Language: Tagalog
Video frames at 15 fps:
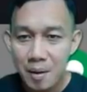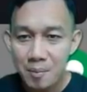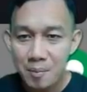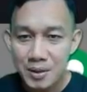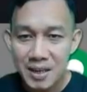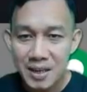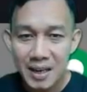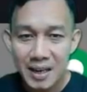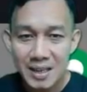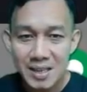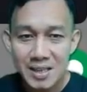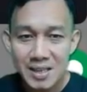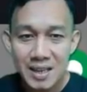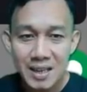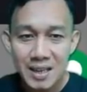Puppy
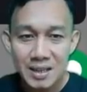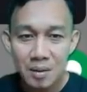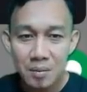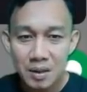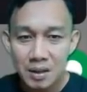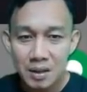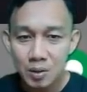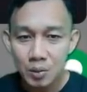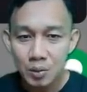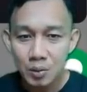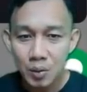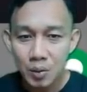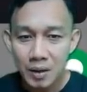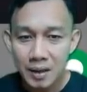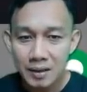Challenge, 72,
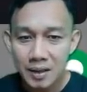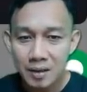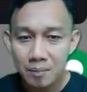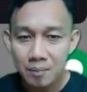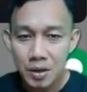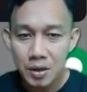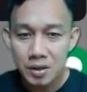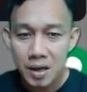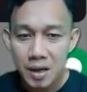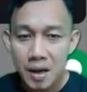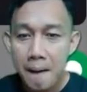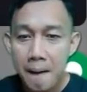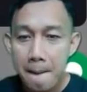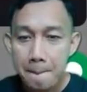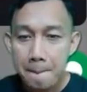210 points.
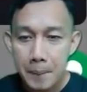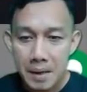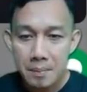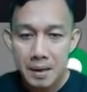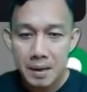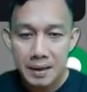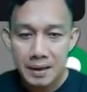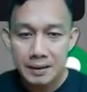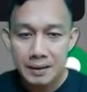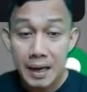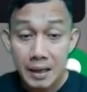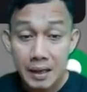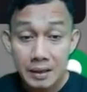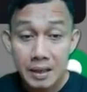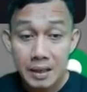
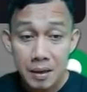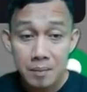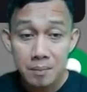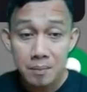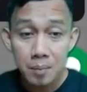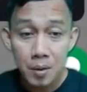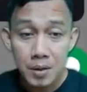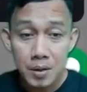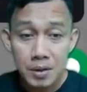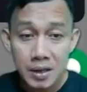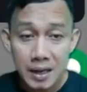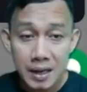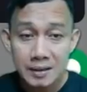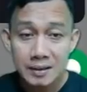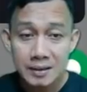585 points
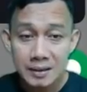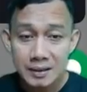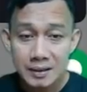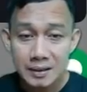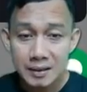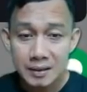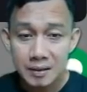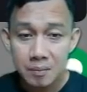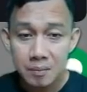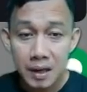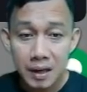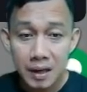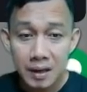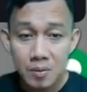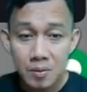at
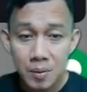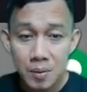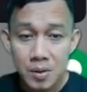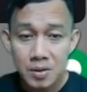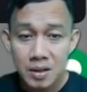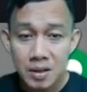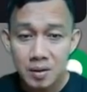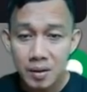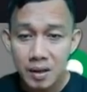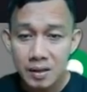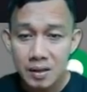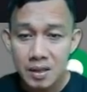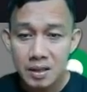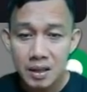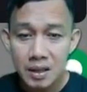malalaki yung points dito ha, ah.
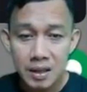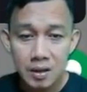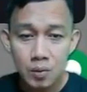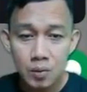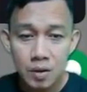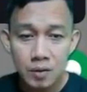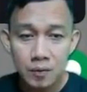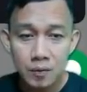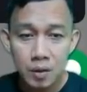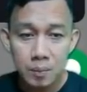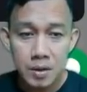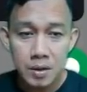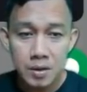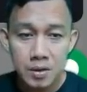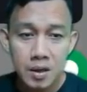624
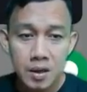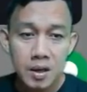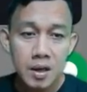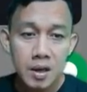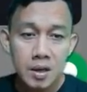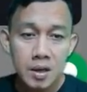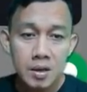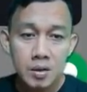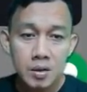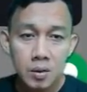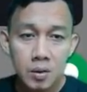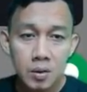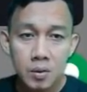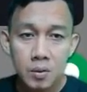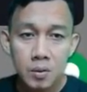points.
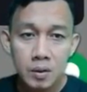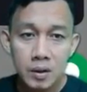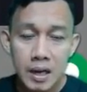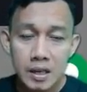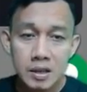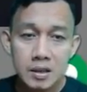So, guys,